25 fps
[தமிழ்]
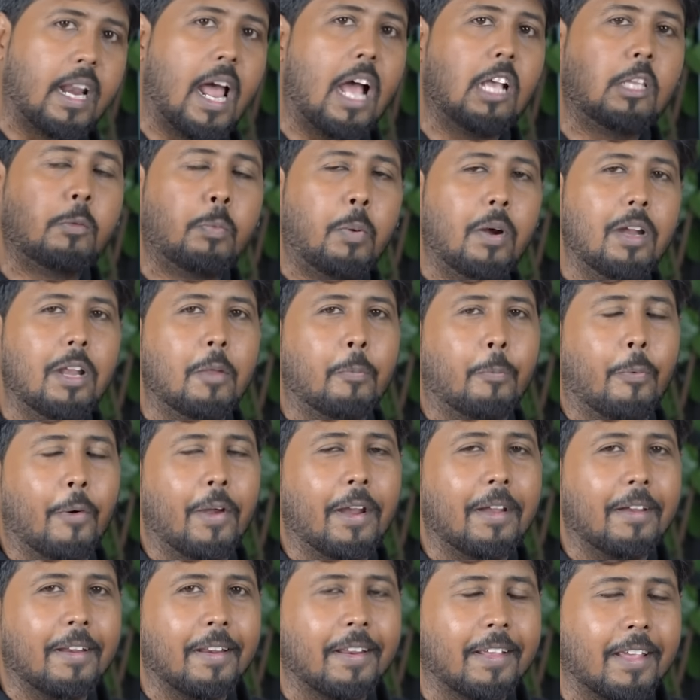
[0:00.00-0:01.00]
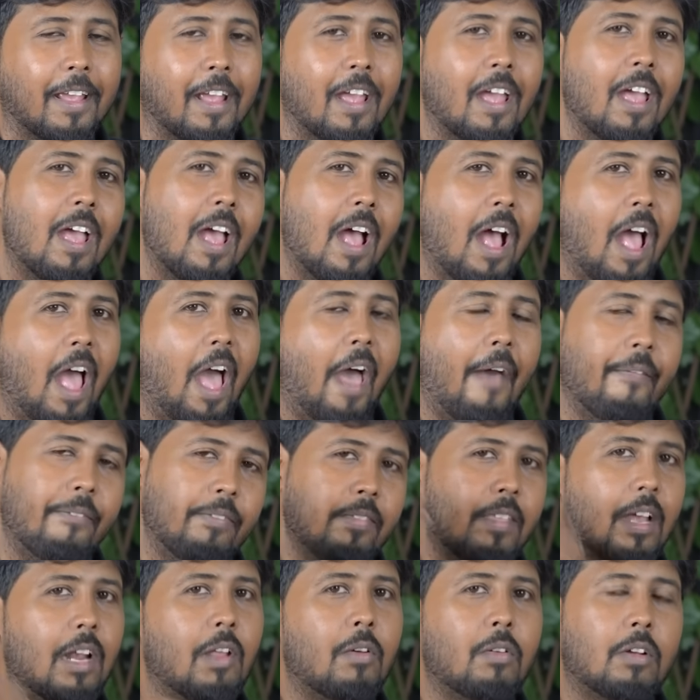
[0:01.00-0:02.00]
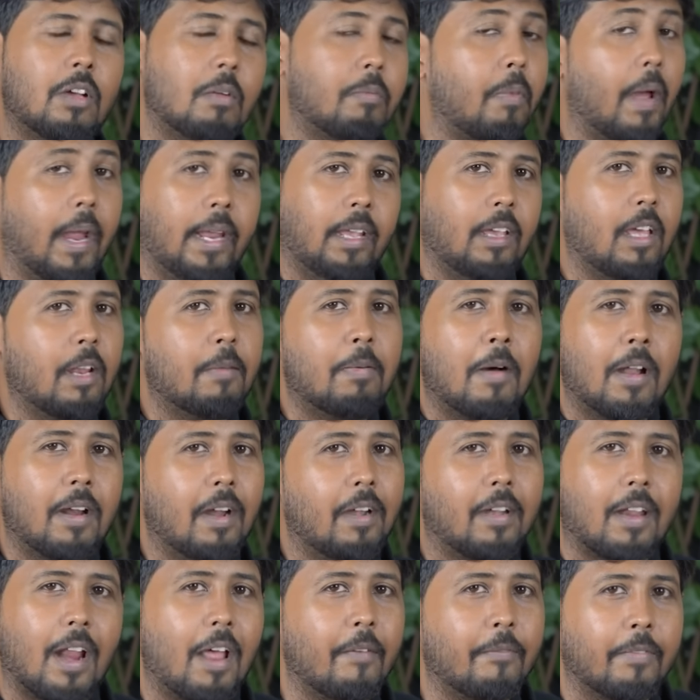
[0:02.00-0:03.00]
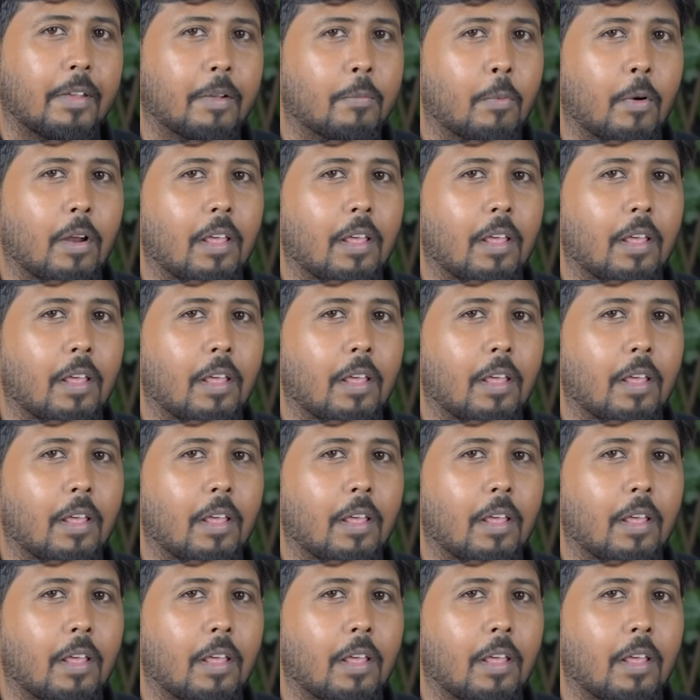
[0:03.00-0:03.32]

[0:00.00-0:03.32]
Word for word: கிராஸ் பண்ணி போயிட்டு இருக்கு அந்த அளவுக்கு பயங்கரமான டிராஃபிக்